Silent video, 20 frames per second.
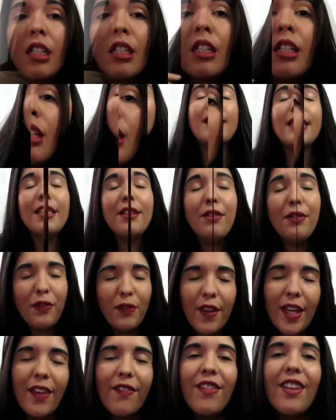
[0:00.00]
Mas
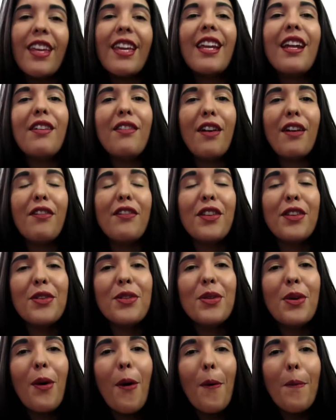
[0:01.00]
enfim, vim gravar
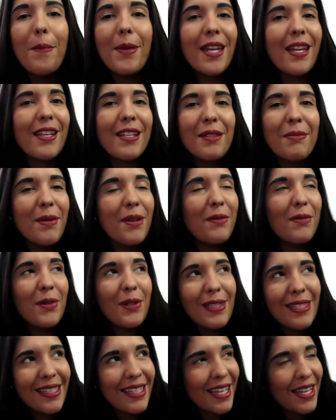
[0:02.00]
vídeo de comprinhas pra
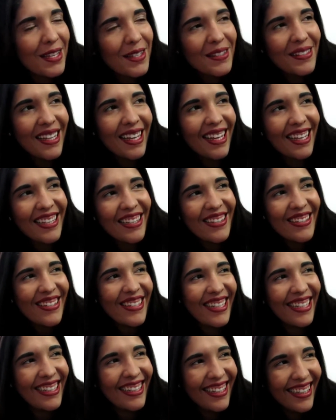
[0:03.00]
vocês,
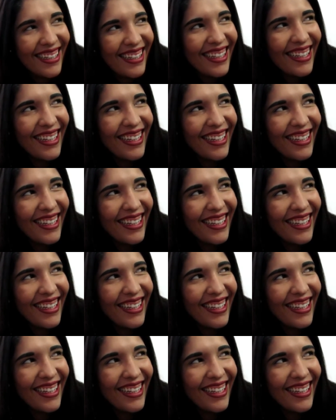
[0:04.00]
gente.